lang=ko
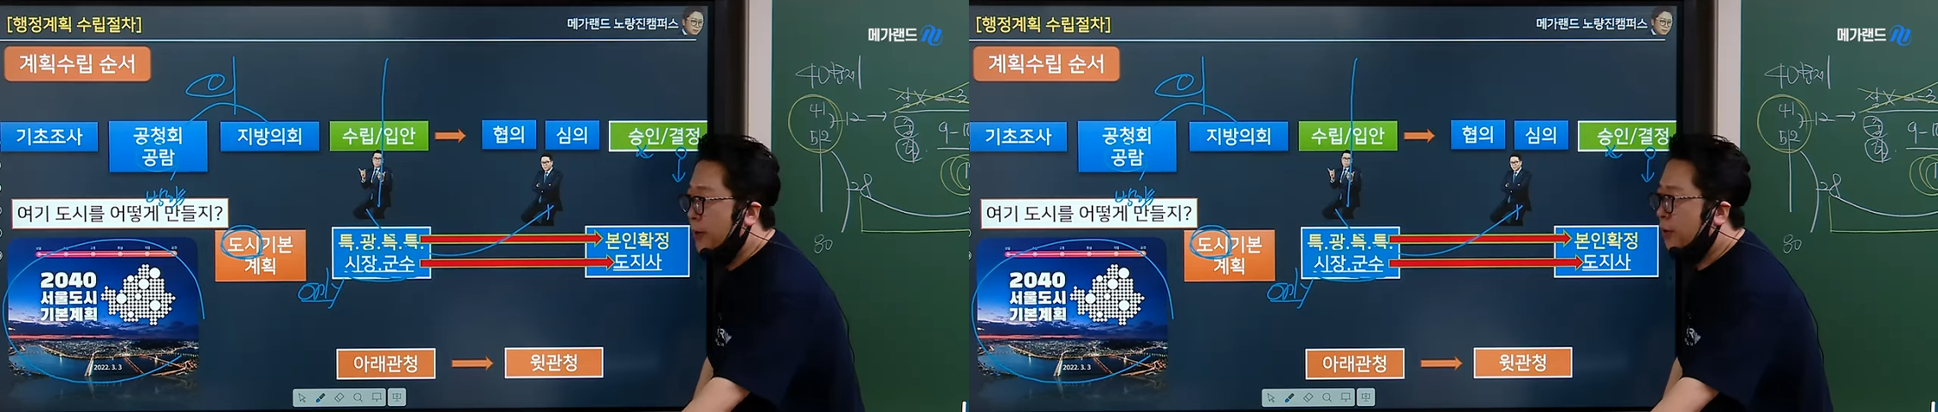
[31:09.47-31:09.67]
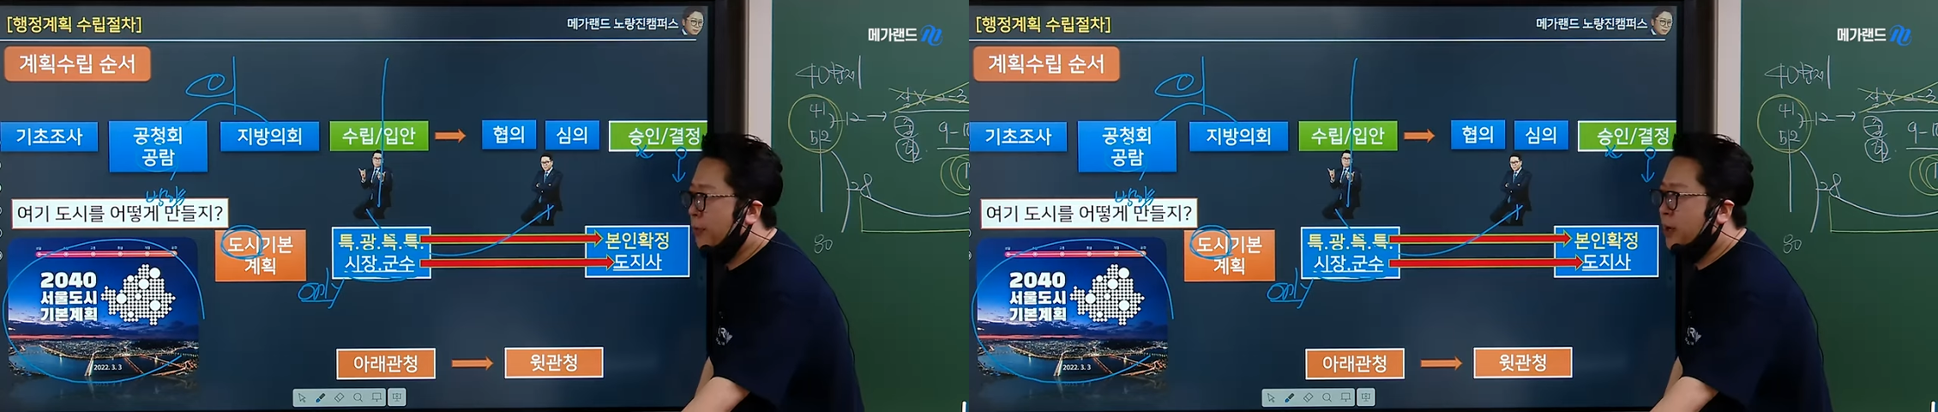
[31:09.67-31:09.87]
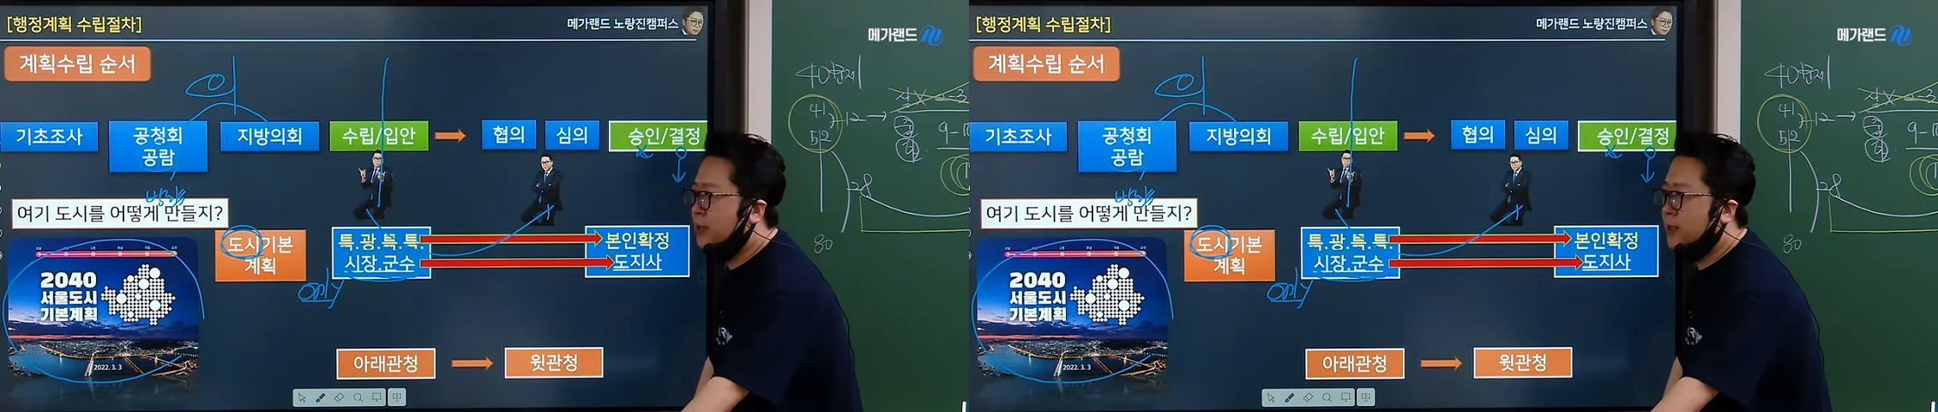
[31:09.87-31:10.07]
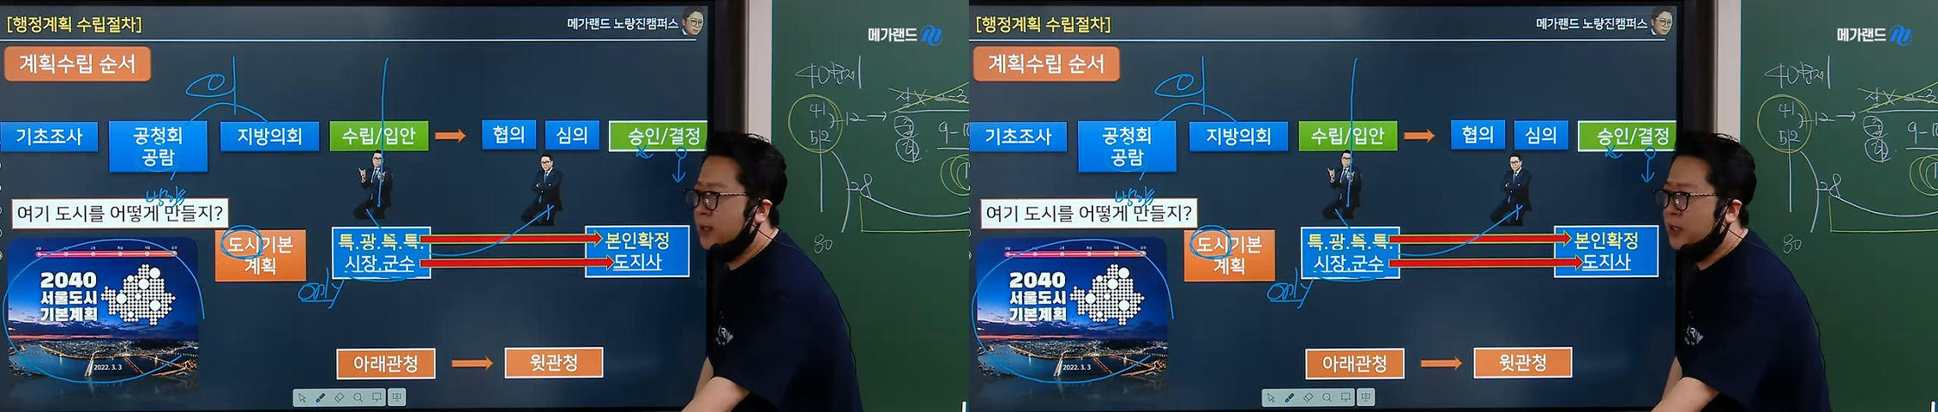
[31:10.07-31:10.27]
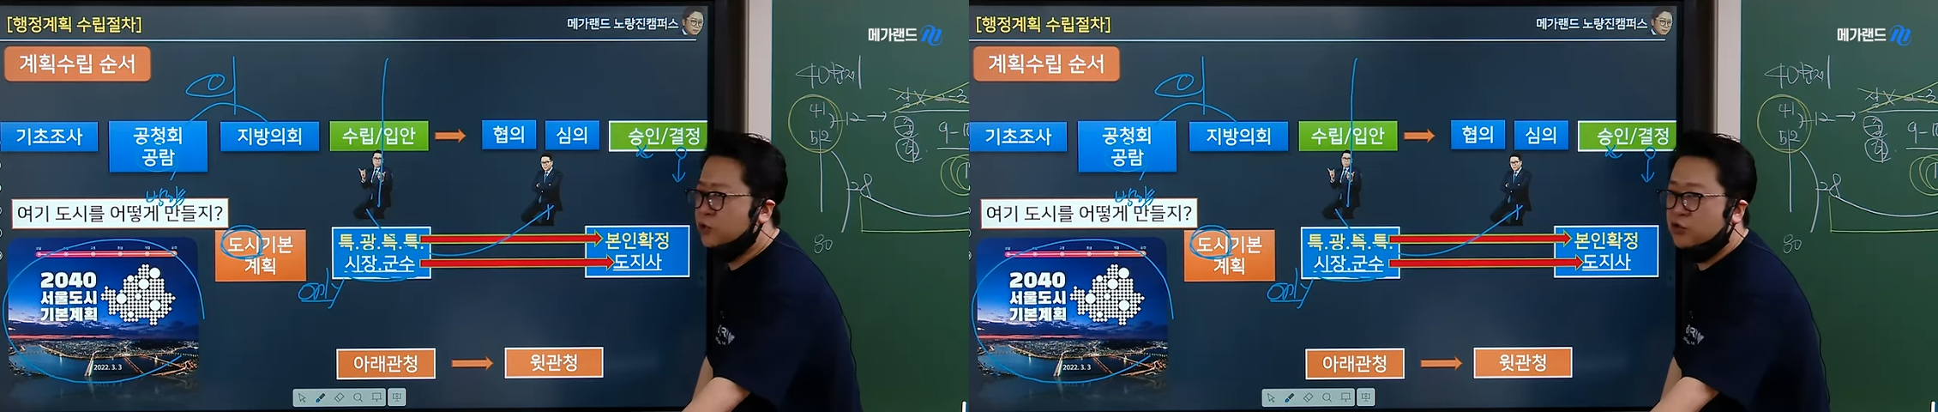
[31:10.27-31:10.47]
협의할
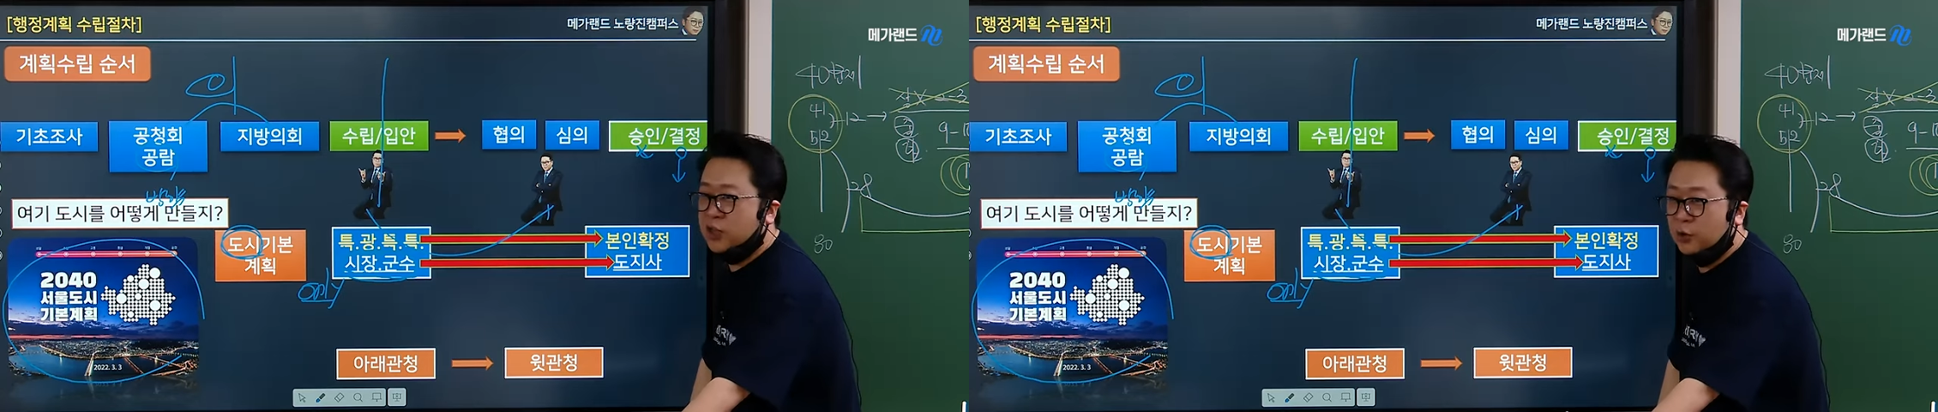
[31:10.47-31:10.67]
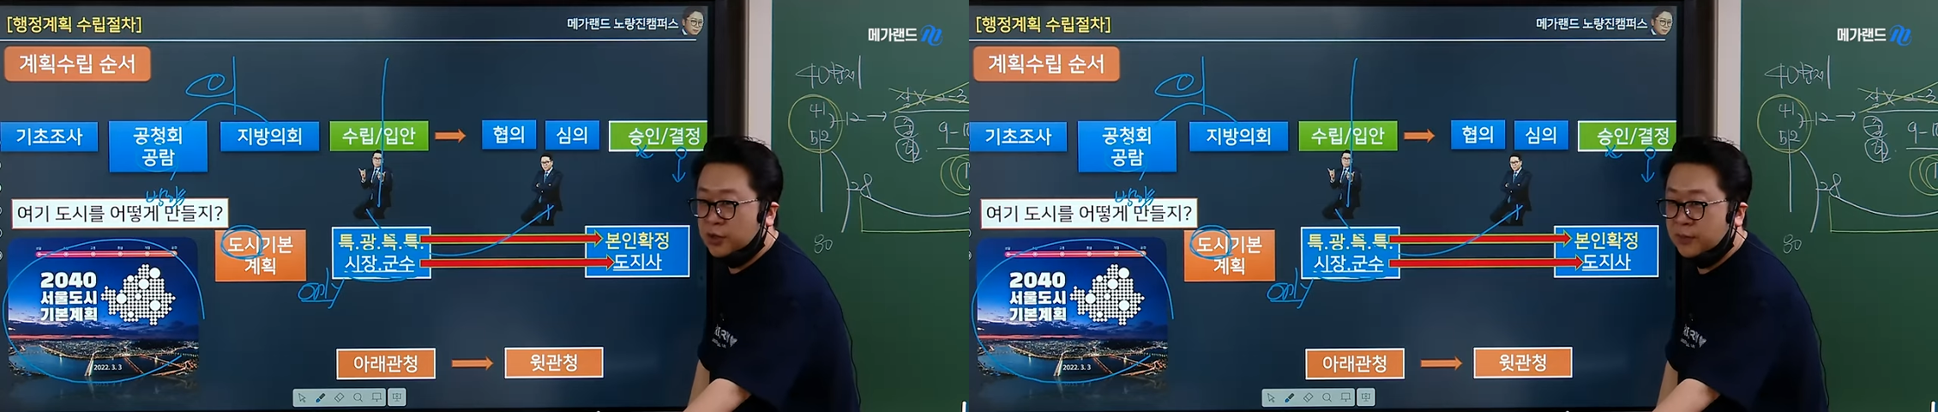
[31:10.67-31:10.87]
때 기준 나올